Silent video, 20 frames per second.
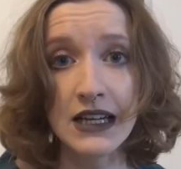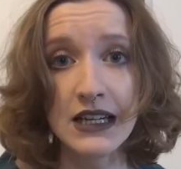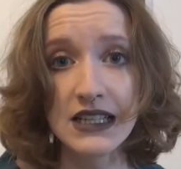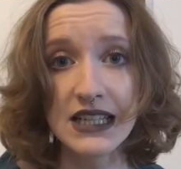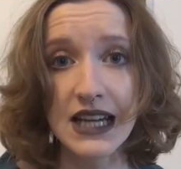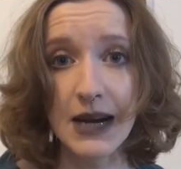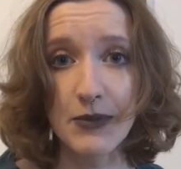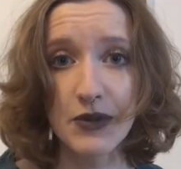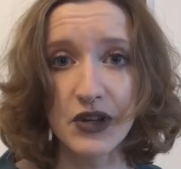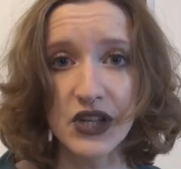Ich
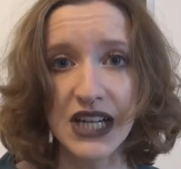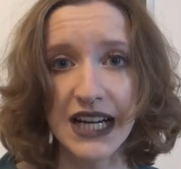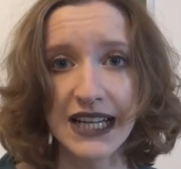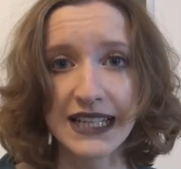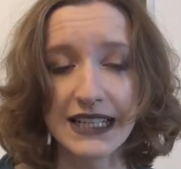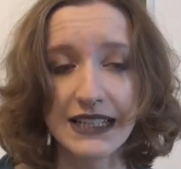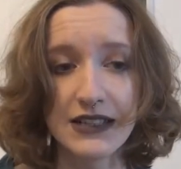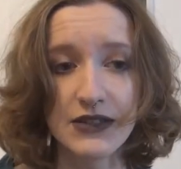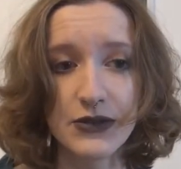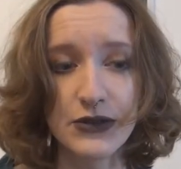habe noch kein
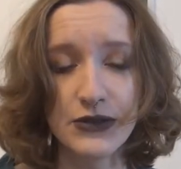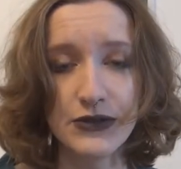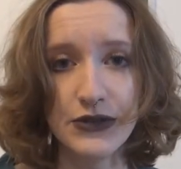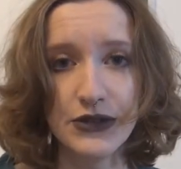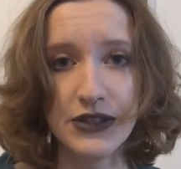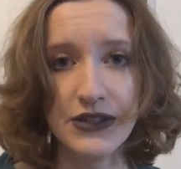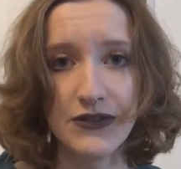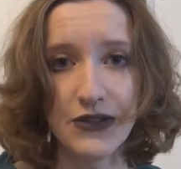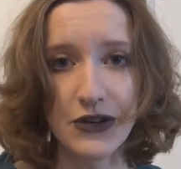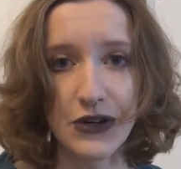Intro für
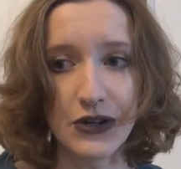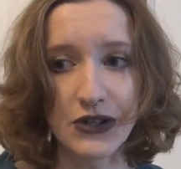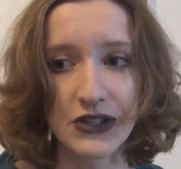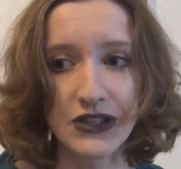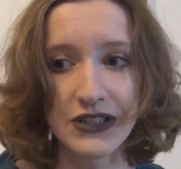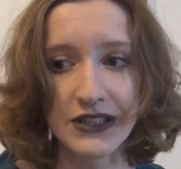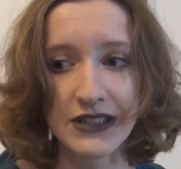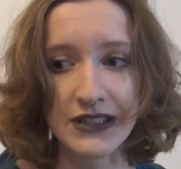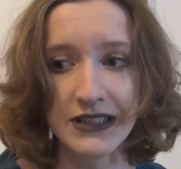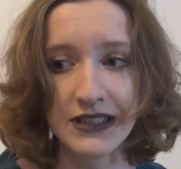die
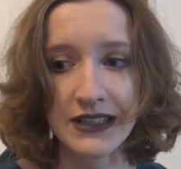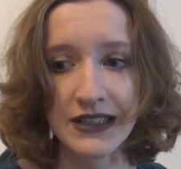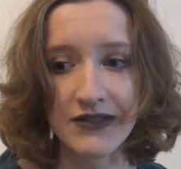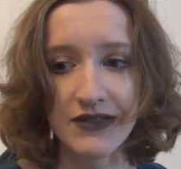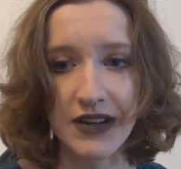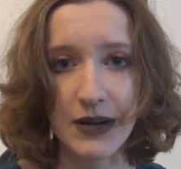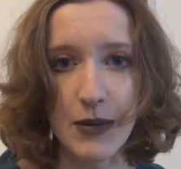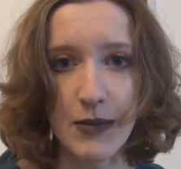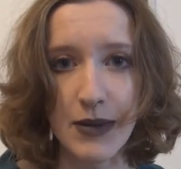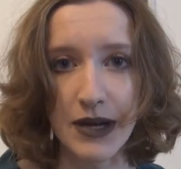Vlogs,
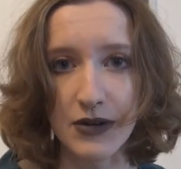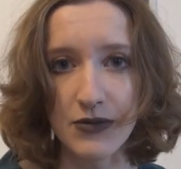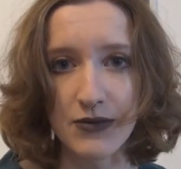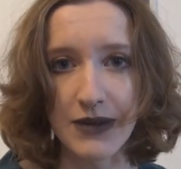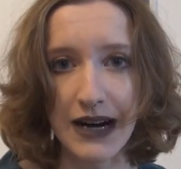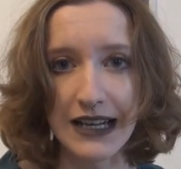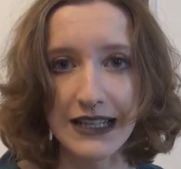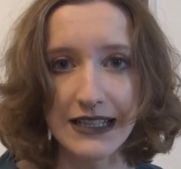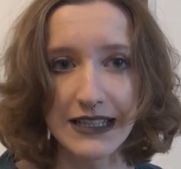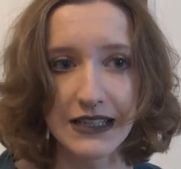weil mir mein
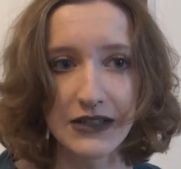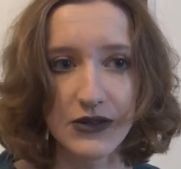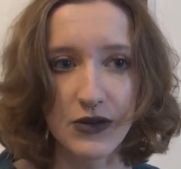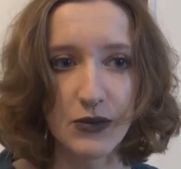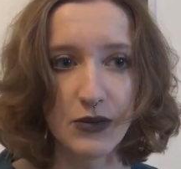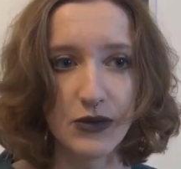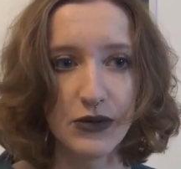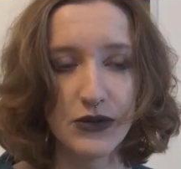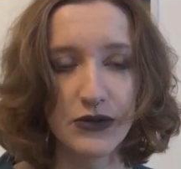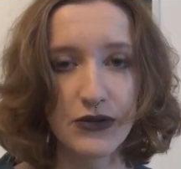normales Intro
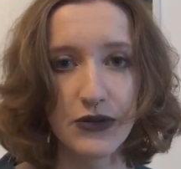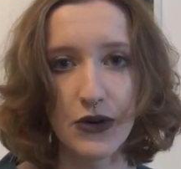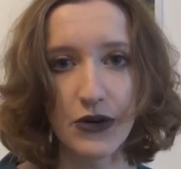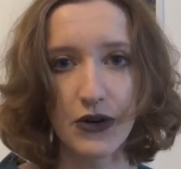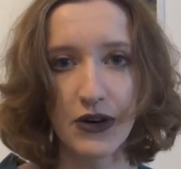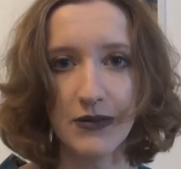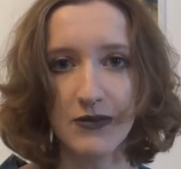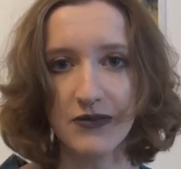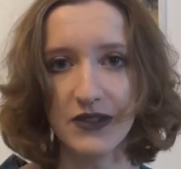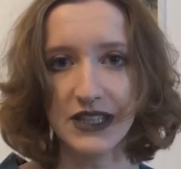blöd
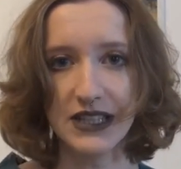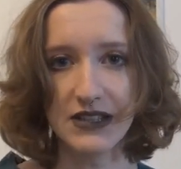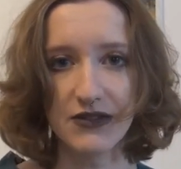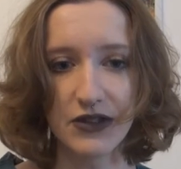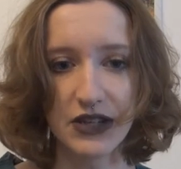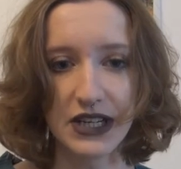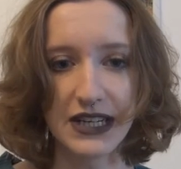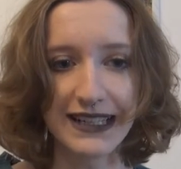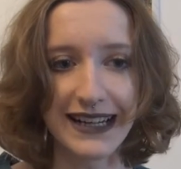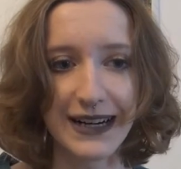vorkommt, wenn ich
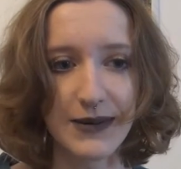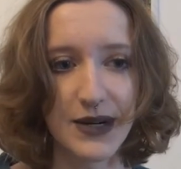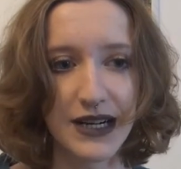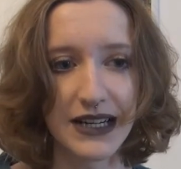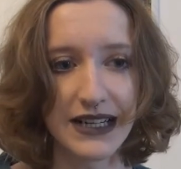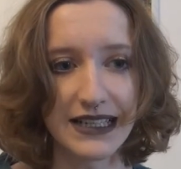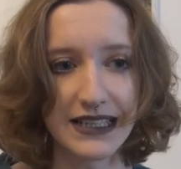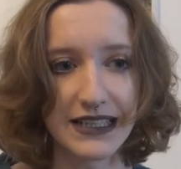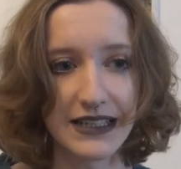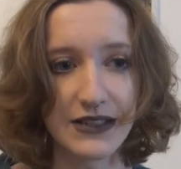vor der
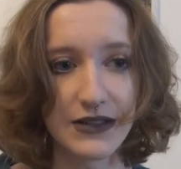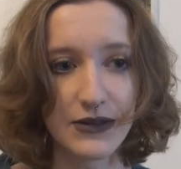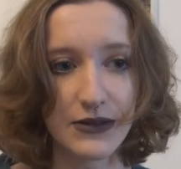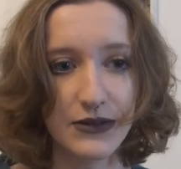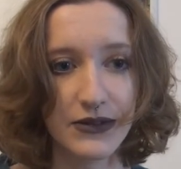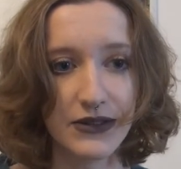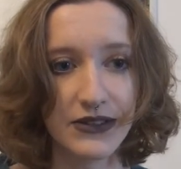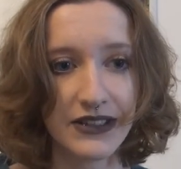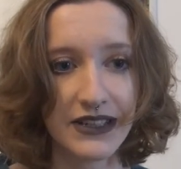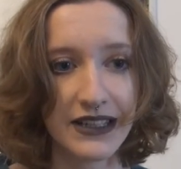Kamera sitze
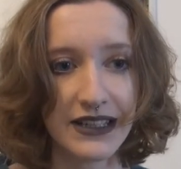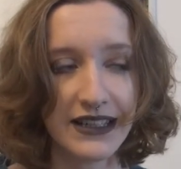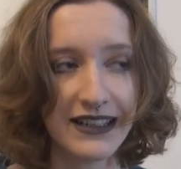und